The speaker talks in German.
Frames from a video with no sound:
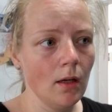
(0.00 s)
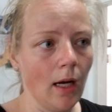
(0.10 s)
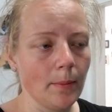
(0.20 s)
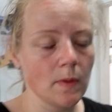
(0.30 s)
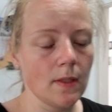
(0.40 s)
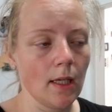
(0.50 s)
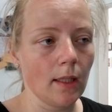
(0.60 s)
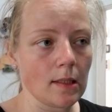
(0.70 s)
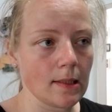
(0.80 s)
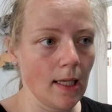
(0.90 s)
habt ihr ja
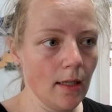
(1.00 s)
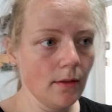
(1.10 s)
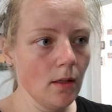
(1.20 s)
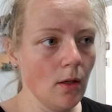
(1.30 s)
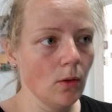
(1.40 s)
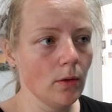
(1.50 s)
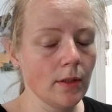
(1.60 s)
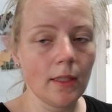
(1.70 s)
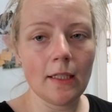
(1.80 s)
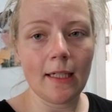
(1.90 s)
gesehen,
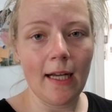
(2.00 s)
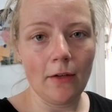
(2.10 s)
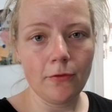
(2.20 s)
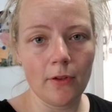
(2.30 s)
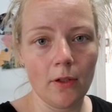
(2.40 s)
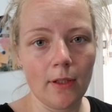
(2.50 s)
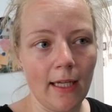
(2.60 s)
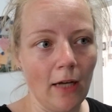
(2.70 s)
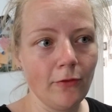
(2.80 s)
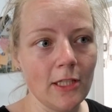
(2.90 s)
und äh, der Kaffee, und der
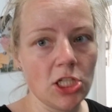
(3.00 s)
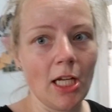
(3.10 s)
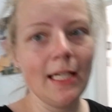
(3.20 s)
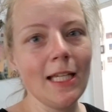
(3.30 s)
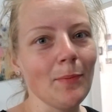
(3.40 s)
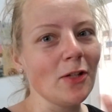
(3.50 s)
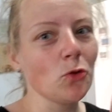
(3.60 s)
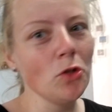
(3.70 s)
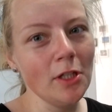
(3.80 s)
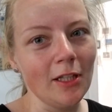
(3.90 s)
Kaffee ist ja nicht mal
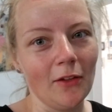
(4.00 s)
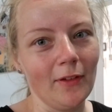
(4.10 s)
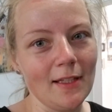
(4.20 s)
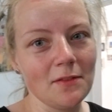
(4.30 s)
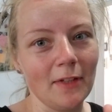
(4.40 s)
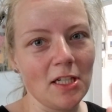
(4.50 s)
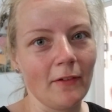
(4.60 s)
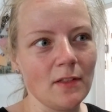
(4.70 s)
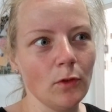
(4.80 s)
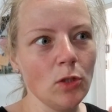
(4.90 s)
sündig gewesen, weil ich ja
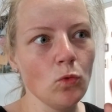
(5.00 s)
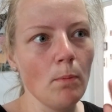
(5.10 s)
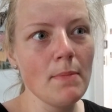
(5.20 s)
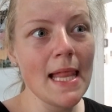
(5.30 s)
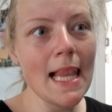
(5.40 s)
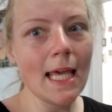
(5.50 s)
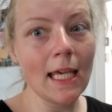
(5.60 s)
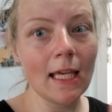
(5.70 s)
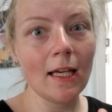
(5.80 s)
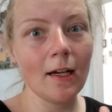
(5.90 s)
quasi wirklich nur
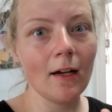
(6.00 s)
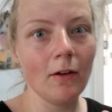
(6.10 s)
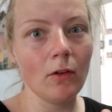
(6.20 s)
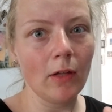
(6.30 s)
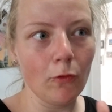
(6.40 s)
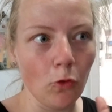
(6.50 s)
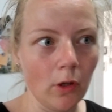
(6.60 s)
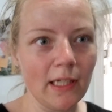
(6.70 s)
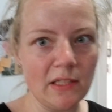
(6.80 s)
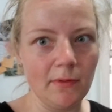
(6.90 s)
Milch,
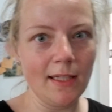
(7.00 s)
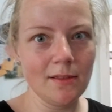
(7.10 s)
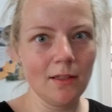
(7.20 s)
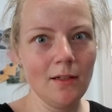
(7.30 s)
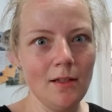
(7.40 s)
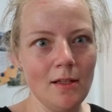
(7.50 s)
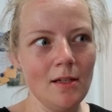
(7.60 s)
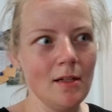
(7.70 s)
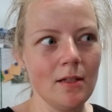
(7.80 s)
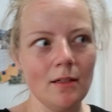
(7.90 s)
gefrorenes Wasser,
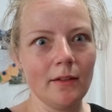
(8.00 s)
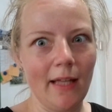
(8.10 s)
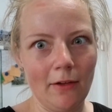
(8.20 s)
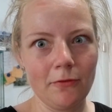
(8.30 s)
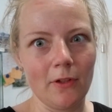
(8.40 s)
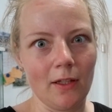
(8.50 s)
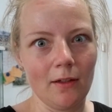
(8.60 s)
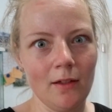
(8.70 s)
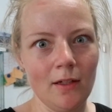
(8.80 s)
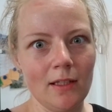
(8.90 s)

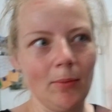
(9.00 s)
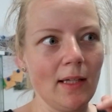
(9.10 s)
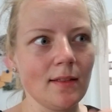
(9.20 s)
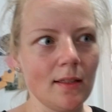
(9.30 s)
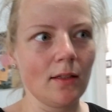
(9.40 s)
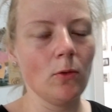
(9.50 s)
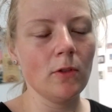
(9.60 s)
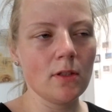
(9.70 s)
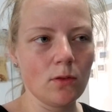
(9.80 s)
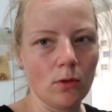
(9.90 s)
Kaffee. Ich habe extra gesagt
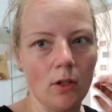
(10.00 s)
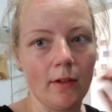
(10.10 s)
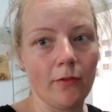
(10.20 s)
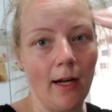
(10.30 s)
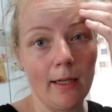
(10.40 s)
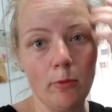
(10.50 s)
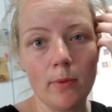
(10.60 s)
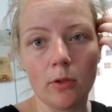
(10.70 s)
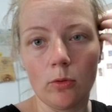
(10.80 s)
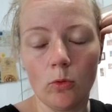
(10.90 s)
ohne Zucker, aber ich frage immer
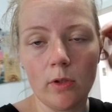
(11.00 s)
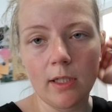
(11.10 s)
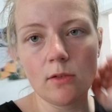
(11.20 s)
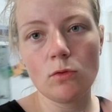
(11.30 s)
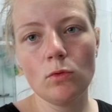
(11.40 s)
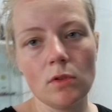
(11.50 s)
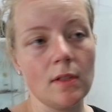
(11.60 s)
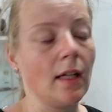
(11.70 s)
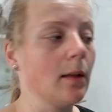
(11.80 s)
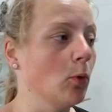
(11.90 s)
mit oder ohne gesüßt,
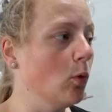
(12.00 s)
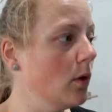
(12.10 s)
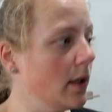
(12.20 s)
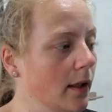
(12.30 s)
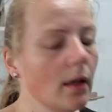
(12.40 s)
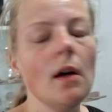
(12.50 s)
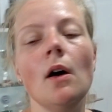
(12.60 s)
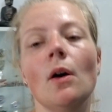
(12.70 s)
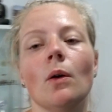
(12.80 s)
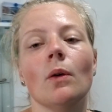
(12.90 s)
sage immer ohne.
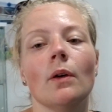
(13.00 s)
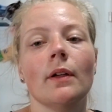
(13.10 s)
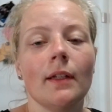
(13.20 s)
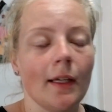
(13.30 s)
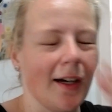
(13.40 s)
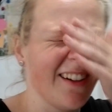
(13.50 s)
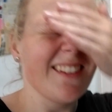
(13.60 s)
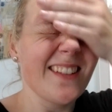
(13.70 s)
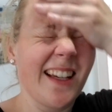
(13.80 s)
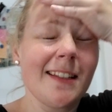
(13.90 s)
Und ja,
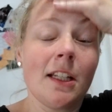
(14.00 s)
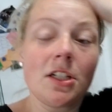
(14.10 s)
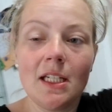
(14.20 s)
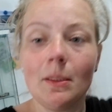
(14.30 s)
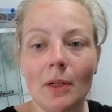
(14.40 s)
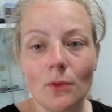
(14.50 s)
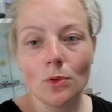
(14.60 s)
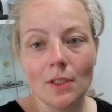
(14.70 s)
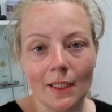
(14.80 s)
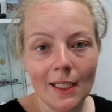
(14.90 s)
das heißt, der ist nicht mal
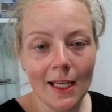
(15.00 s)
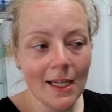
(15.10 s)
sündig.